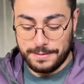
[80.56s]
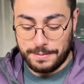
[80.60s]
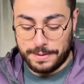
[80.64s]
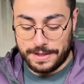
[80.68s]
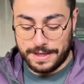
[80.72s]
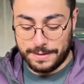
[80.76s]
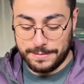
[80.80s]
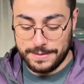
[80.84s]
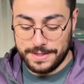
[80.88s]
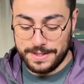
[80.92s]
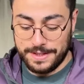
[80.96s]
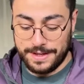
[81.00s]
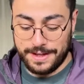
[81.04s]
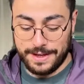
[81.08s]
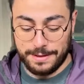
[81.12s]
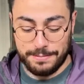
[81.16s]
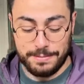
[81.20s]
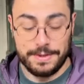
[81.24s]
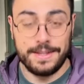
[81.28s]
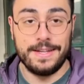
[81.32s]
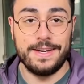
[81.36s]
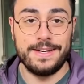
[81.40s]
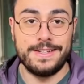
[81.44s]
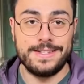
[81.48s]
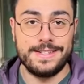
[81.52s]
Paramız yine
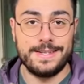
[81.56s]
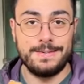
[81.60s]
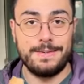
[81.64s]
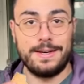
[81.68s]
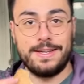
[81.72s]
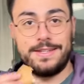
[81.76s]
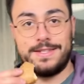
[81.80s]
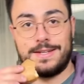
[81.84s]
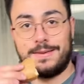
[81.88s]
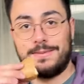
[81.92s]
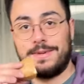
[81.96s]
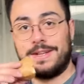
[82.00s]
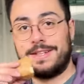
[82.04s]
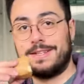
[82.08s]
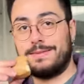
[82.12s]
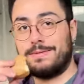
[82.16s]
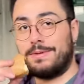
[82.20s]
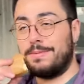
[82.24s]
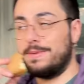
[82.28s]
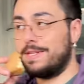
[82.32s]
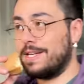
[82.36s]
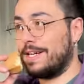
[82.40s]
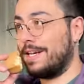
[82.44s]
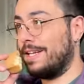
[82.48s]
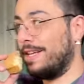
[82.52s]
yetmedi. Yarısını ben yiyeceğim, yarısını
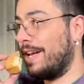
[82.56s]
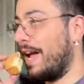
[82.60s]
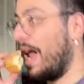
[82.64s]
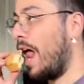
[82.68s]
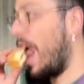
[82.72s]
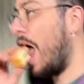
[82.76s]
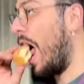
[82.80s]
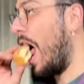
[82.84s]
Mami yiyecek. Hadi gel.